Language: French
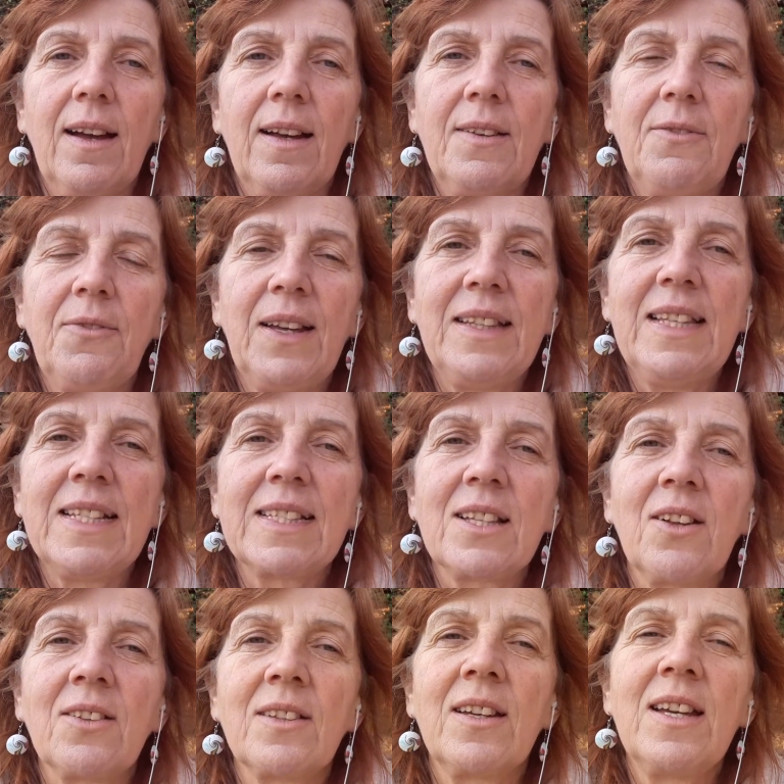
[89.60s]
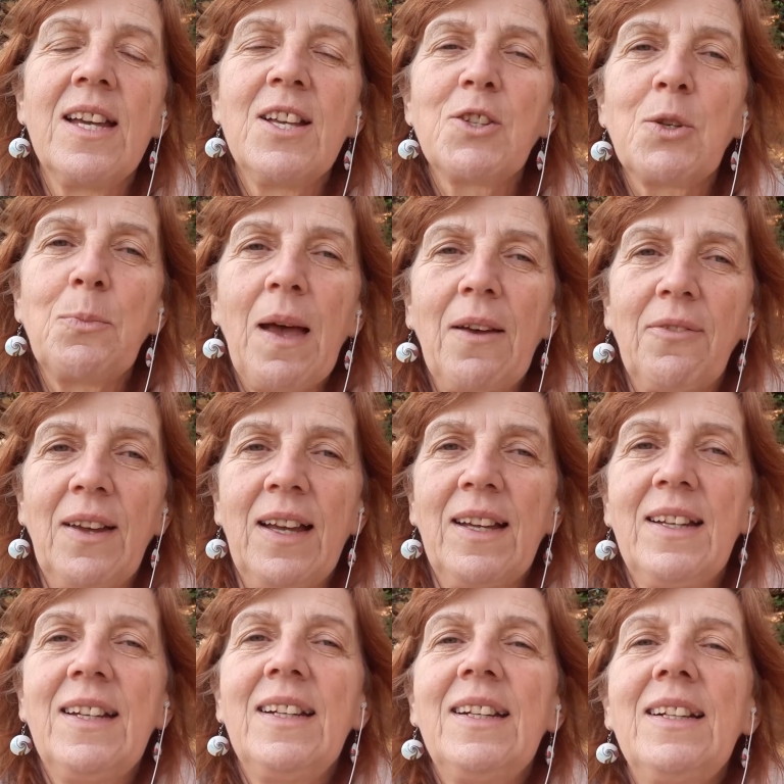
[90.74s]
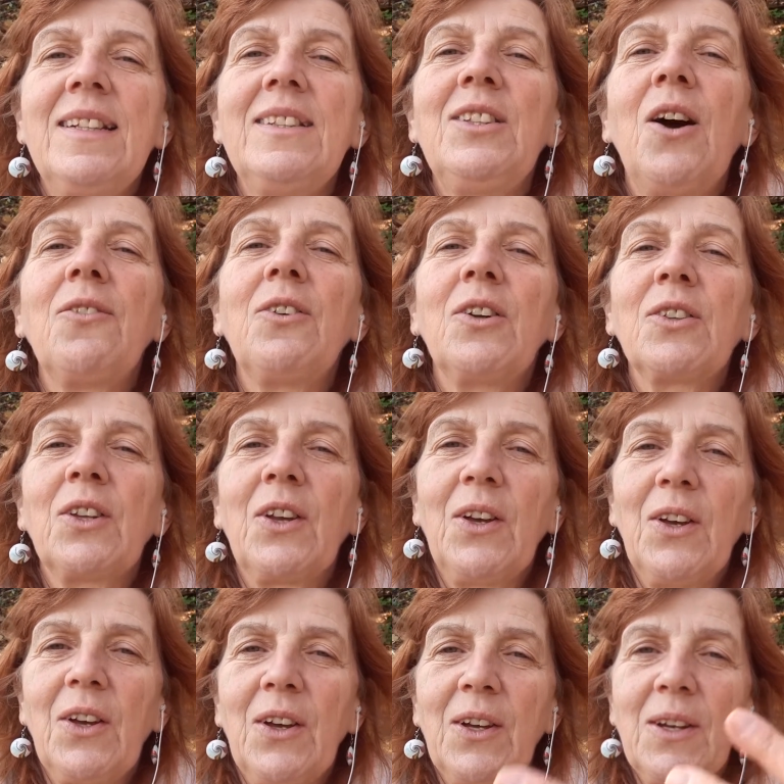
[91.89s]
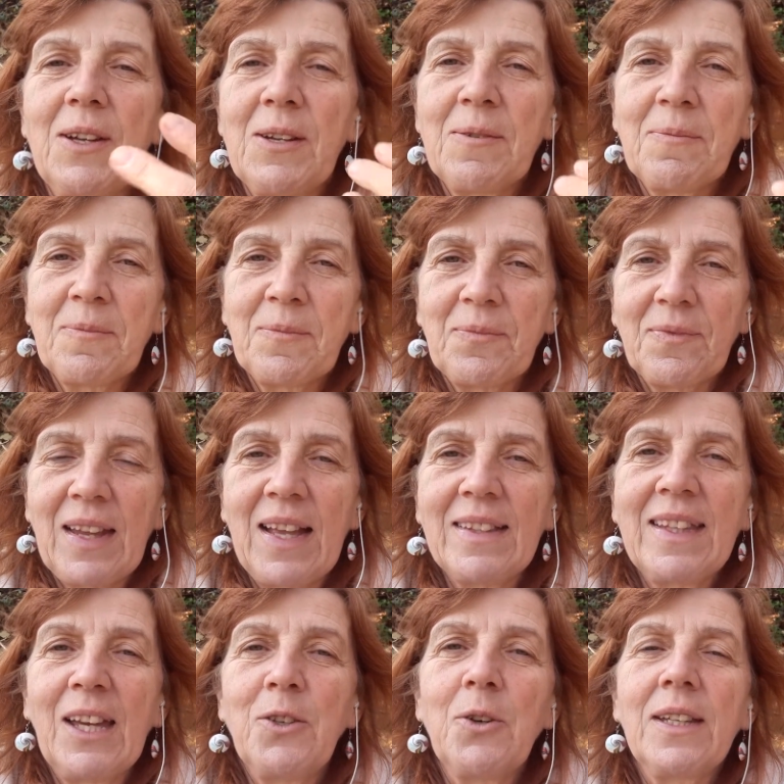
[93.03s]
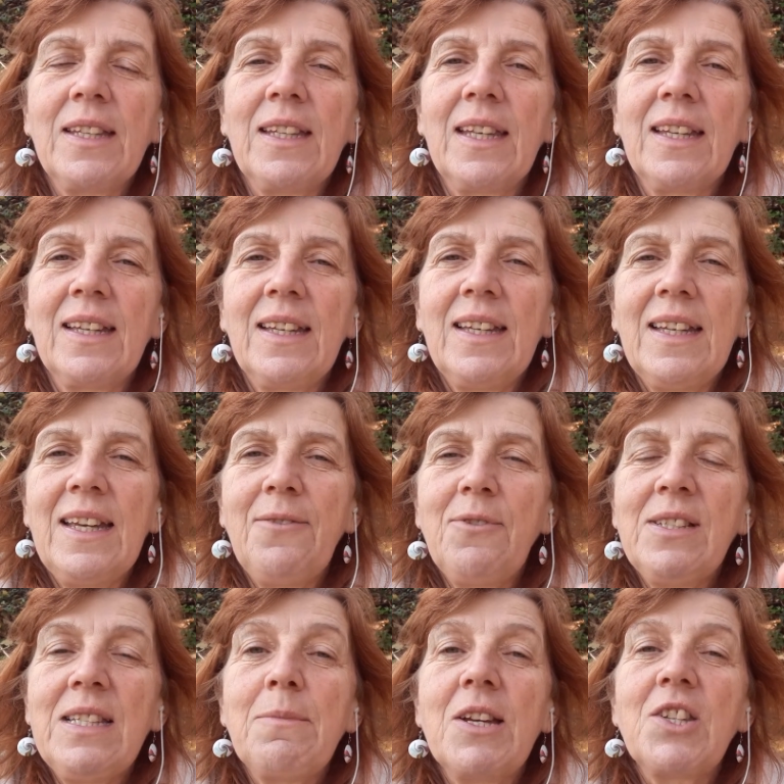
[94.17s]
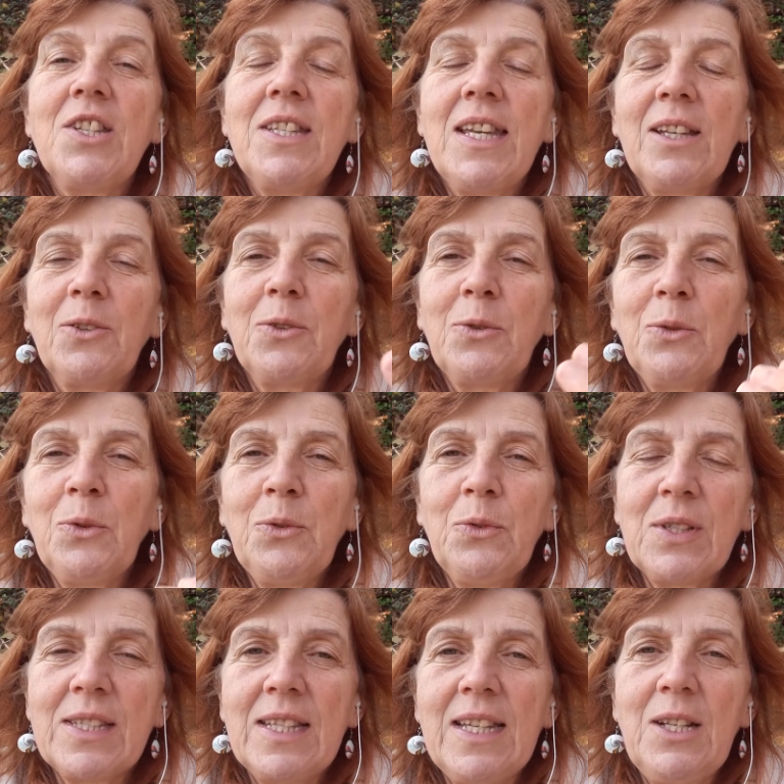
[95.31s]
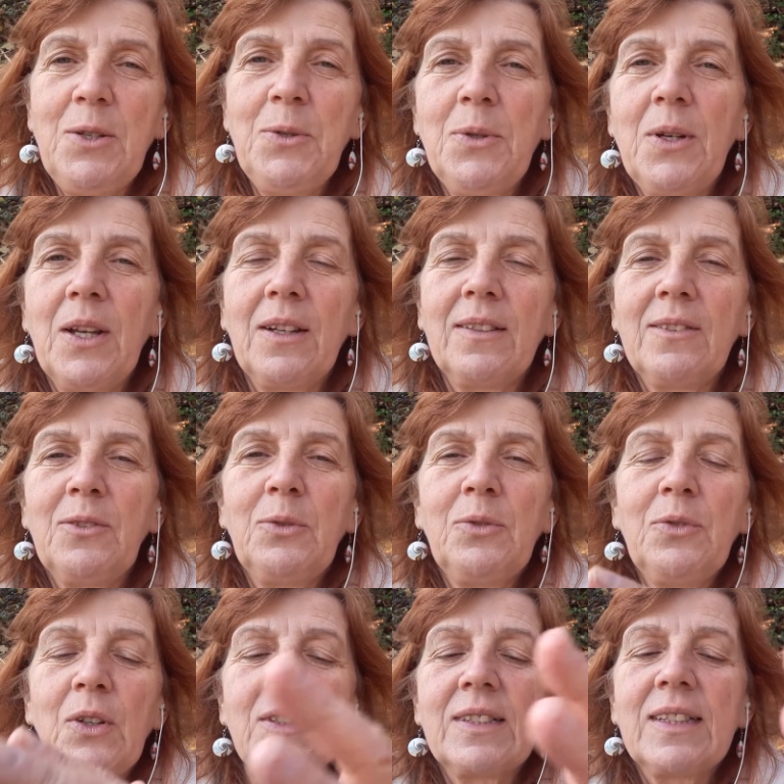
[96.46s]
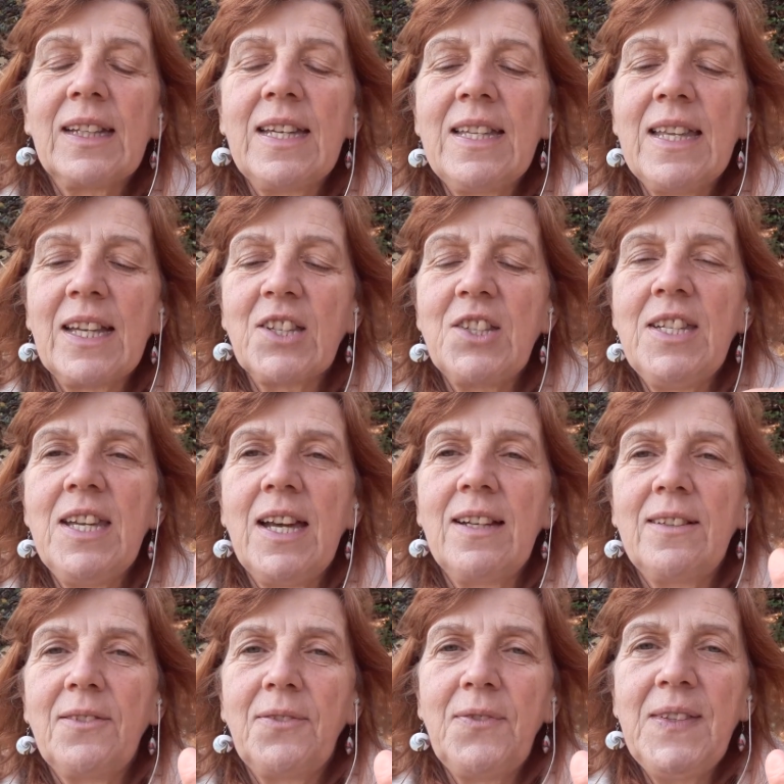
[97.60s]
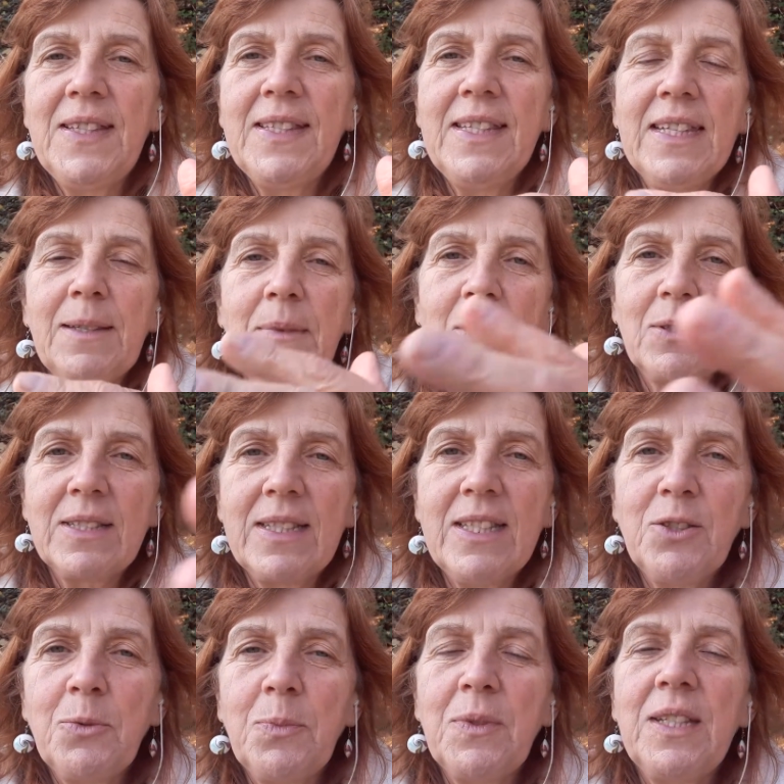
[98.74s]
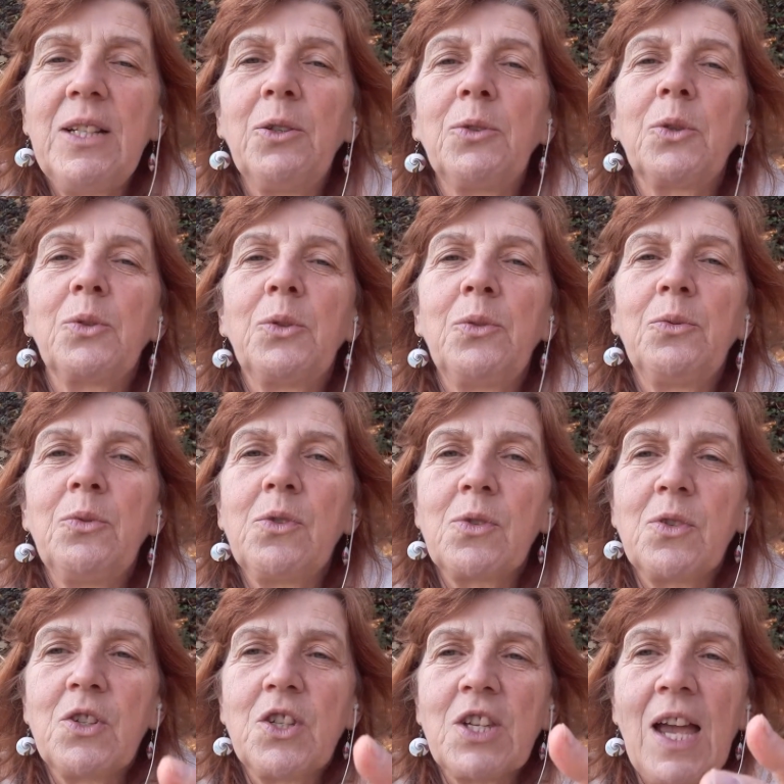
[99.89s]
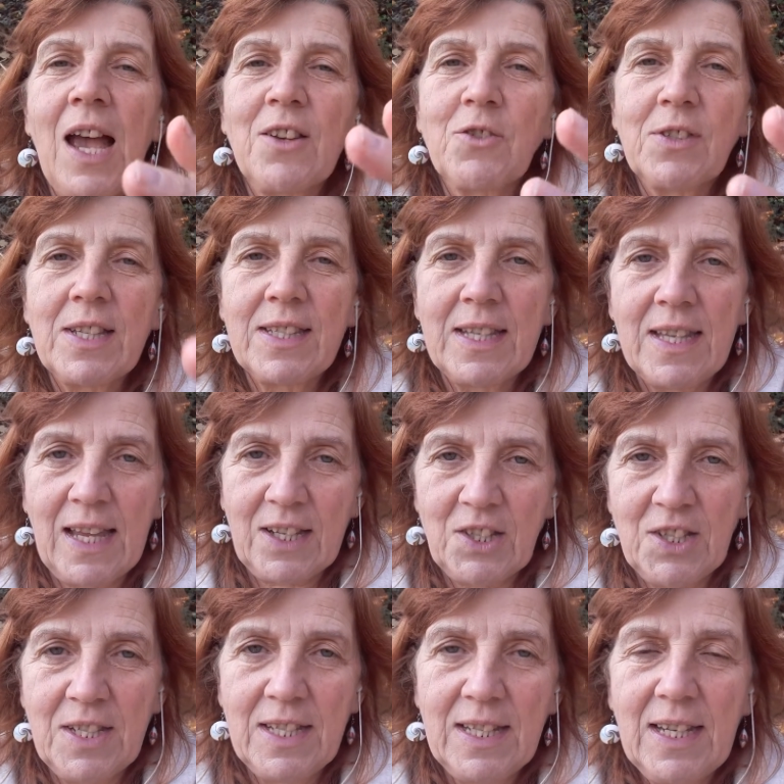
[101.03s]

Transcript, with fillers: et vous faites descendre ce parfum dans votre euh, intériorité. Et vous imaginez que toutes vos cellules, toute votre énergie physique, mais aussi subtile autour de vous, se charge de cette énergie.